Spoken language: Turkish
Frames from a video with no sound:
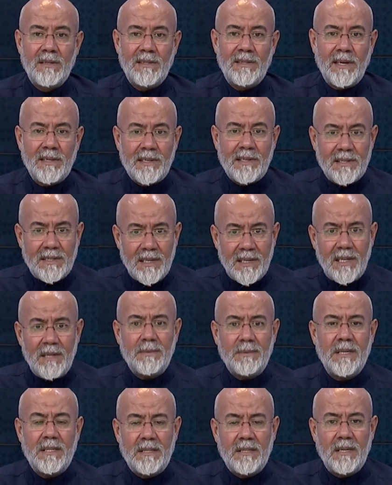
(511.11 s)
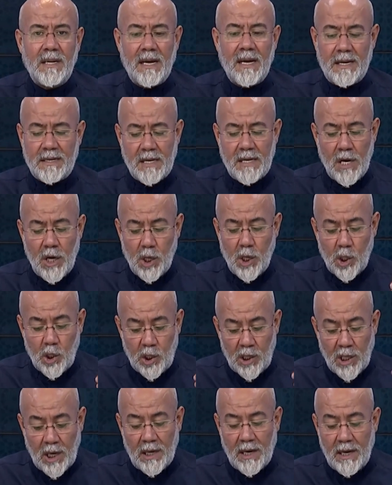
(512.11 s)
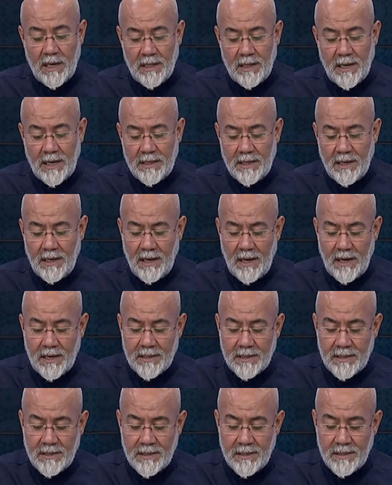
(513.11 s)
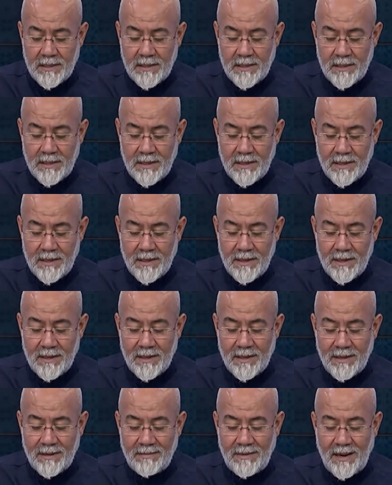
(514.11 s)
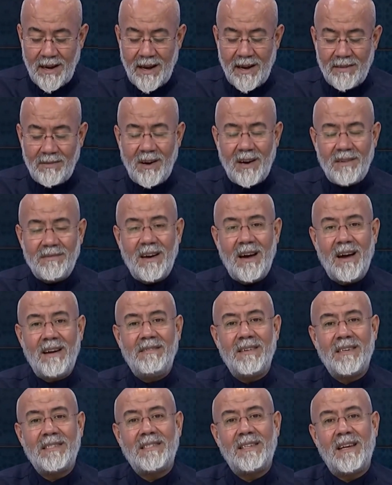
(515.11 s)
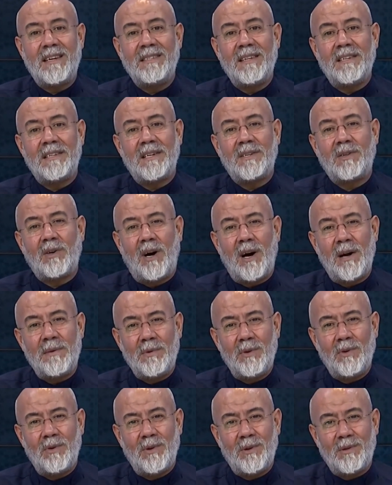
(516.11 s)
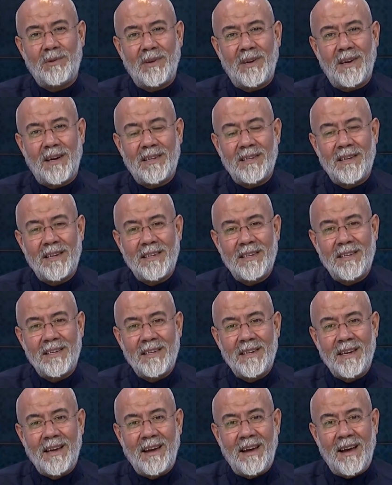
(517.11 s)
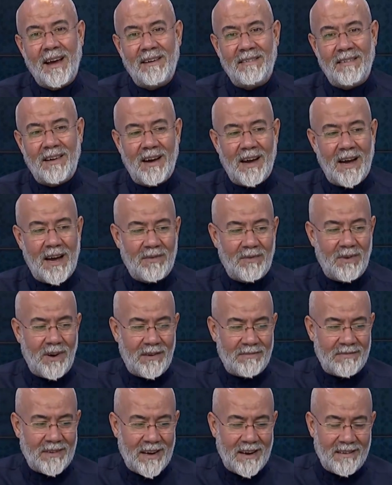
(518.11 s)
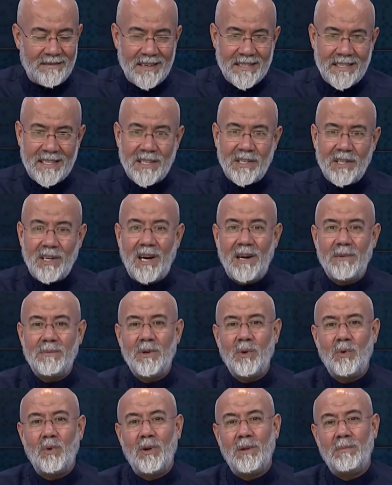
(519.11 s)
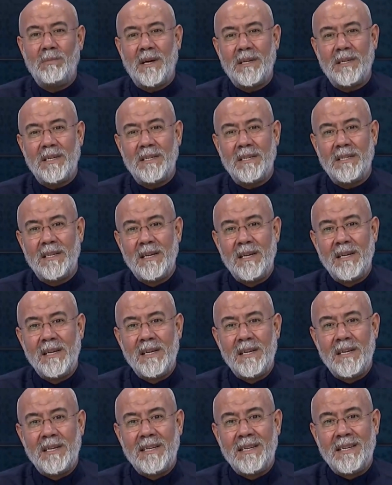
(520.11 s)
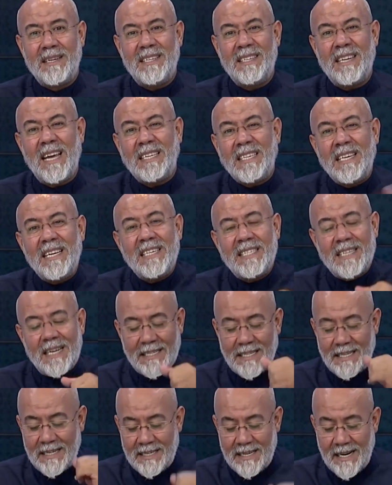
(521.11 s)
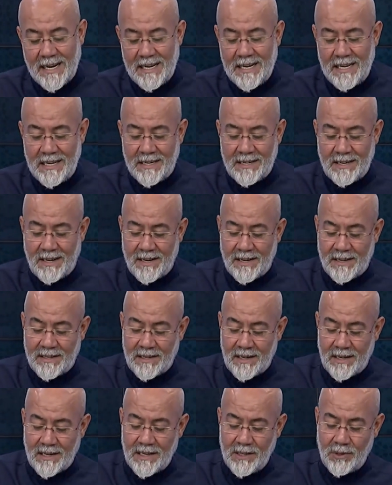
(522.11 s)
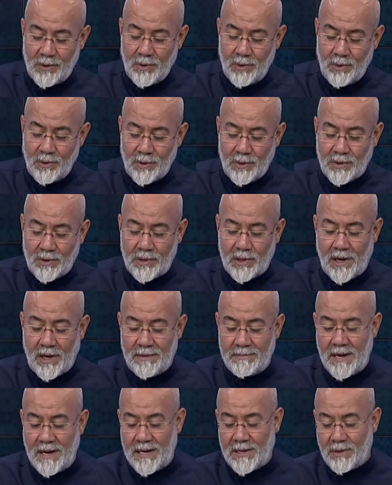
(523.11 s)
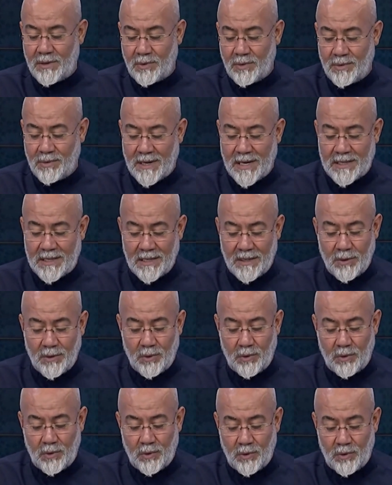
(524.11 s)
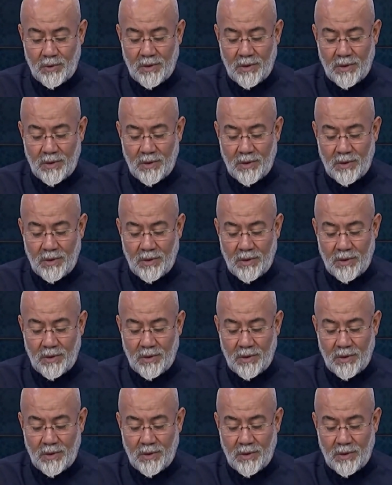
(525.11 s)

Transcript: Tekzip ettiler. Yalanladılar. Ve heva ve heveslerine de tabi oldular. Heva, heva ve hevese tabi olmanın neticesinde inkarcılığı görüyoruz Kamer suresinin 3.